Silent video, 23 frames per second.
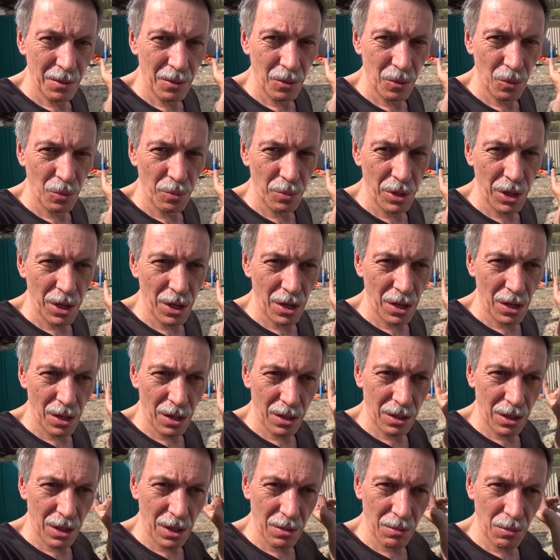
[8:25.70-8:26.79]
У меня
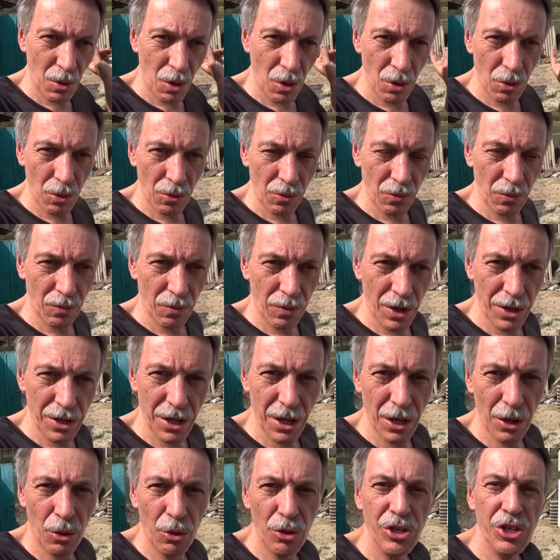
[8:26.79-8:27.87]
там в
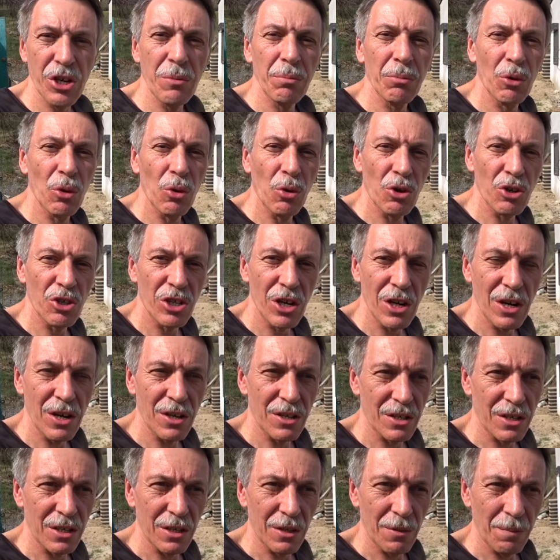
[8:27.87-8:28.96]
воде очень много
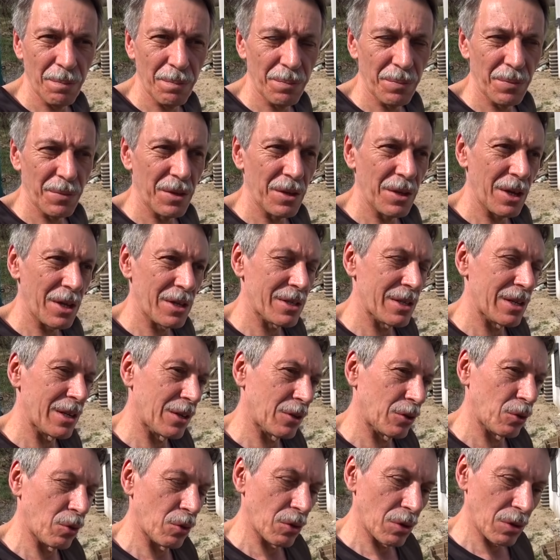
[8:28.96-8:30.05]
железа если
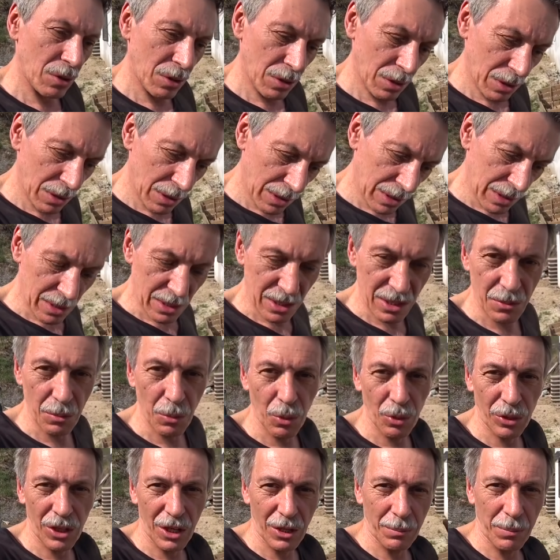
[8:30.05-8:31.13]
кто
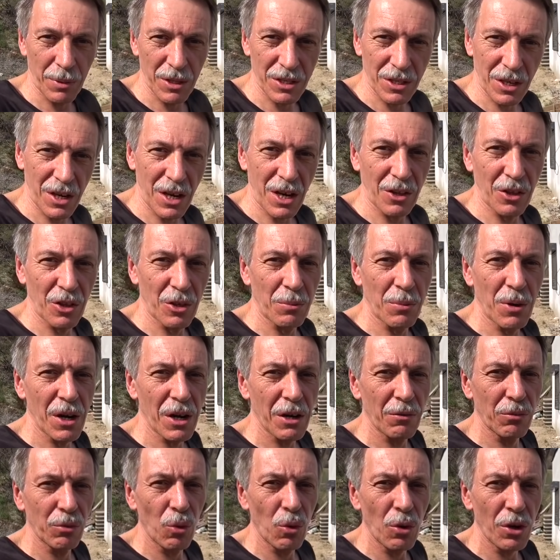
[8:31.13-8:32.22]
смотрит постоянно мои
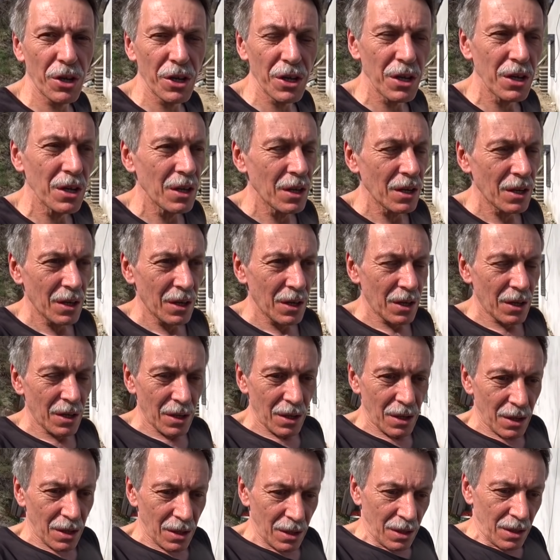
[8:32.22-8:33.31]
влоги,
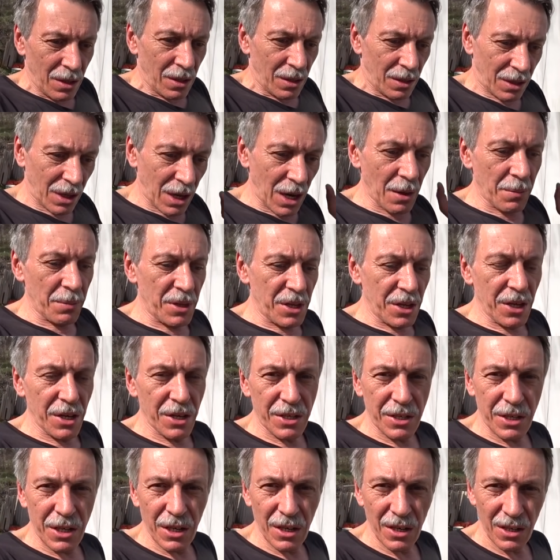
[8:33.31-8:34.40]
там
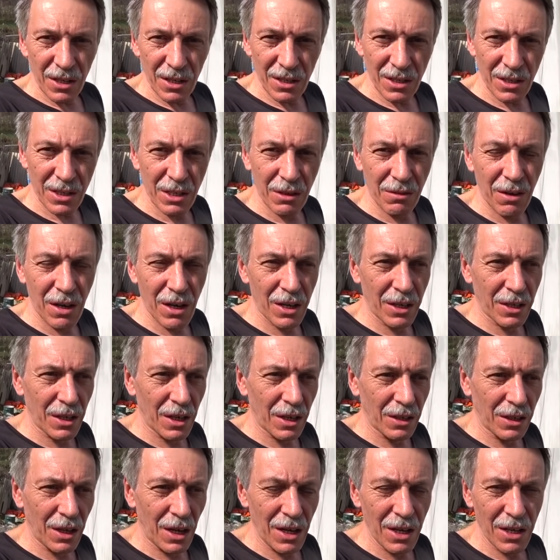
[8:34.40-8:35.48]
есть. Сдавали на
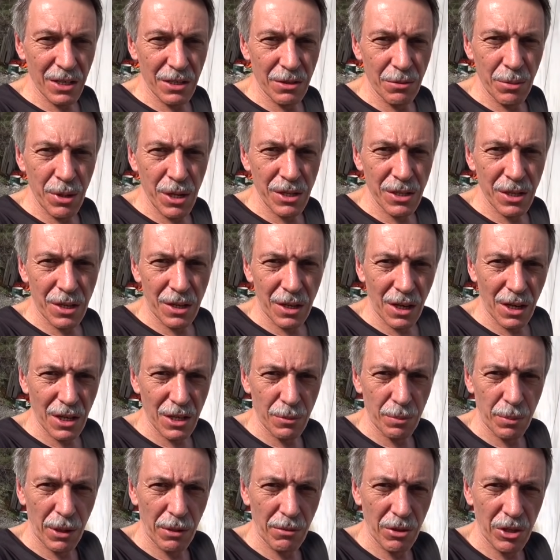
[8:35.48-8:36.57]
анализ, в 10 раз
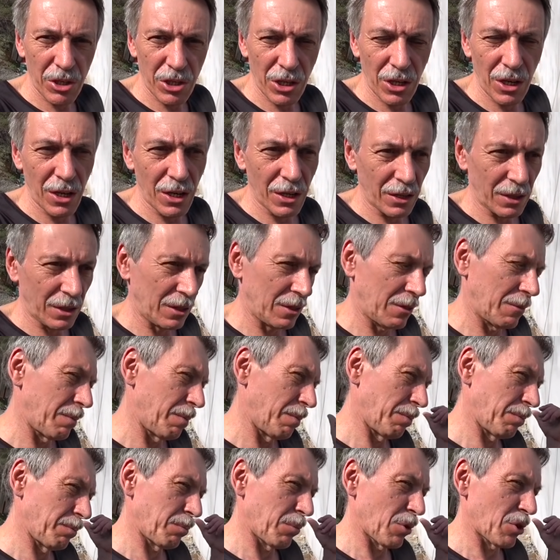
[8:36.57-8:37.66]
превышает
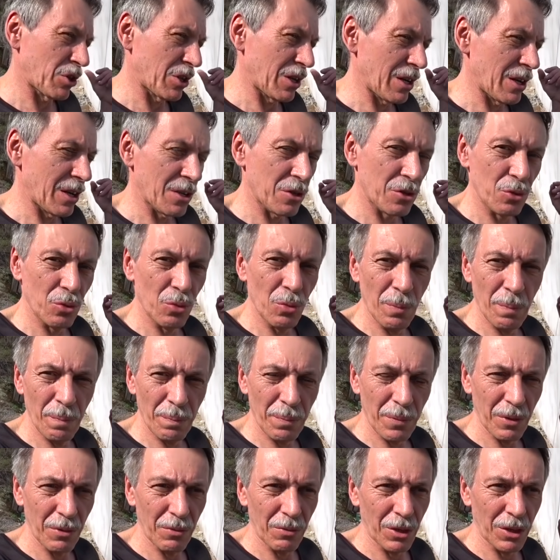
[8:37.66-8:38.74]
по железу
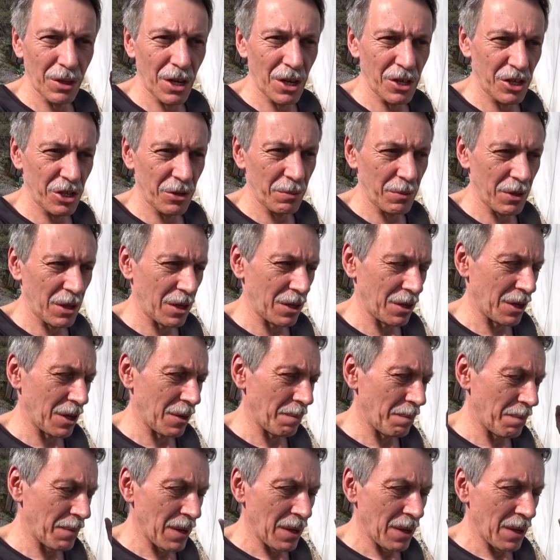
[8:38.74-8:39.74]
вода, чем надо.